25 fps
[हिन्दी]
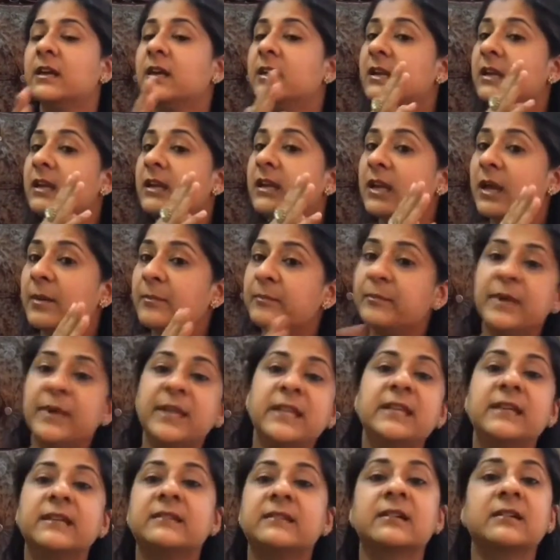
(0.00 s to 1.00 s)
लंबी देर
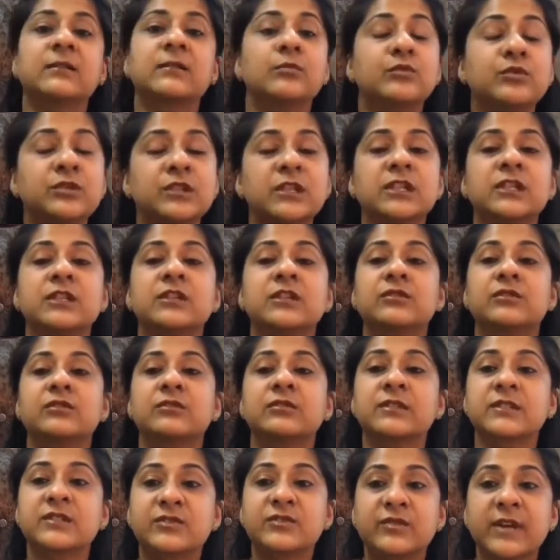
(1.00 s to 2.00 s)
तक उसी चीज़ को
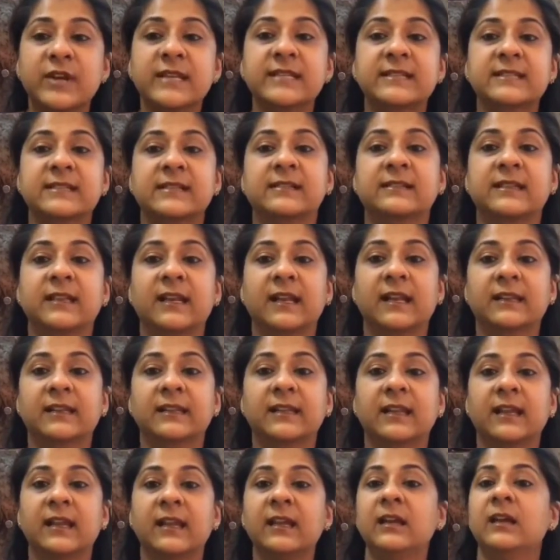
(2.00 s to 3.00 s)
स्ट्रेस करते रहते
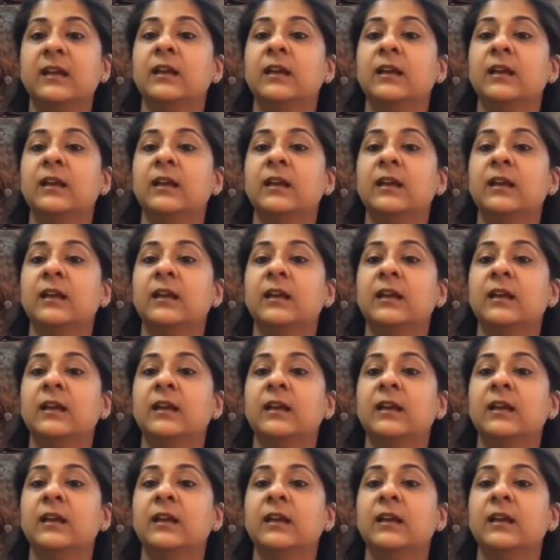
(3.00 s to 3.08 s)
हैं